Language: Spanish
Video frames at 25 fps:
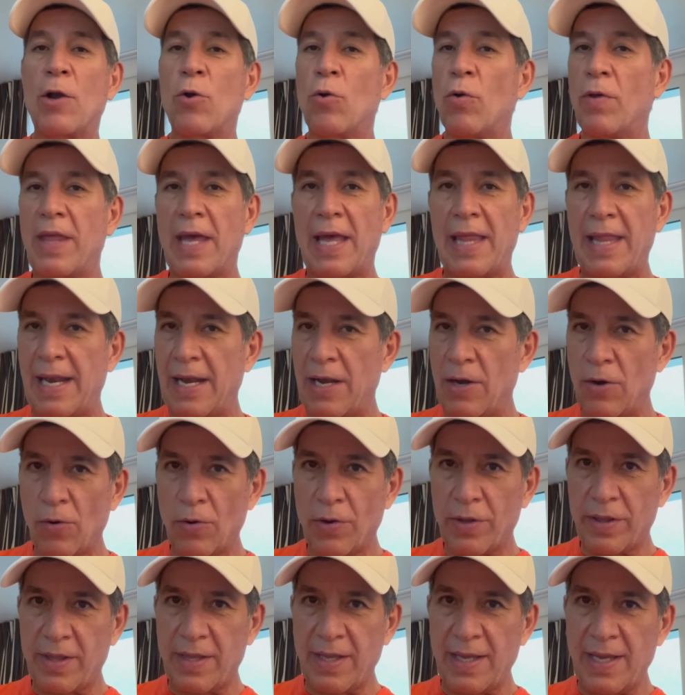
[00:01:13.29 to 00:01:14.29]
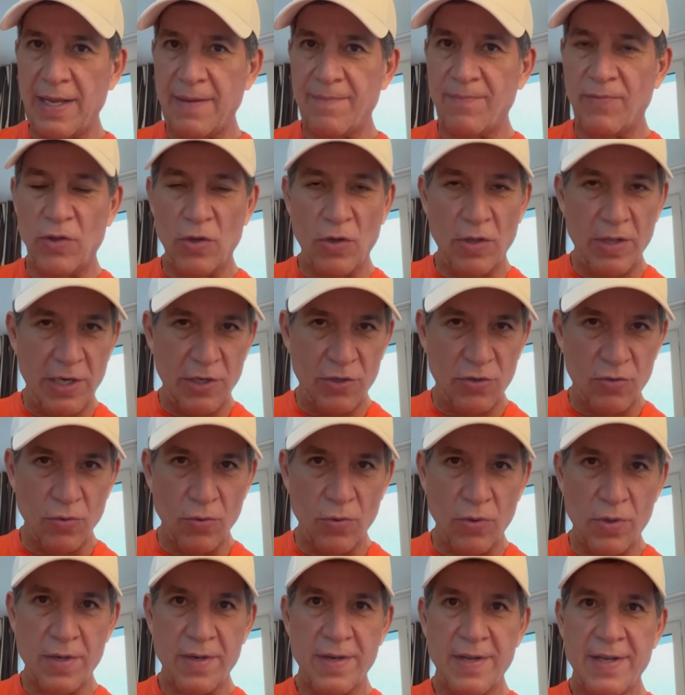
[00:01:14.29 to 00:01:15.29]
Corea del Norte, no del
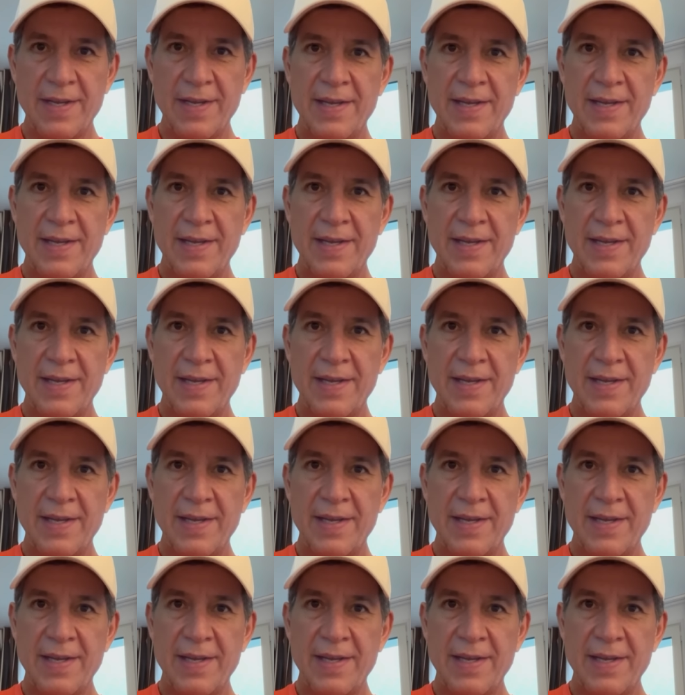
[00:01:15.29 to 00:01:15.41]
Sur,